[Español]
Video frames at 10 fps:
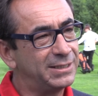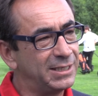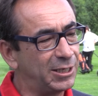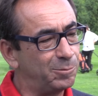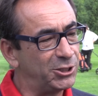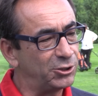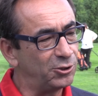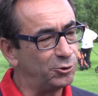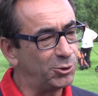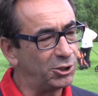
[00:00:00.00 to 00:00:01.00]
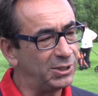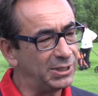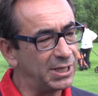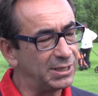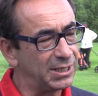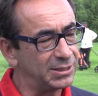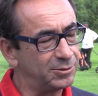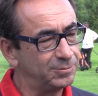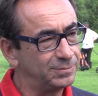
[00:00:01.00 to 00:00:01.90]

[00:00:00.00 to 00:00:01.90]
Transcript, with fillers: incremento del número de licencias.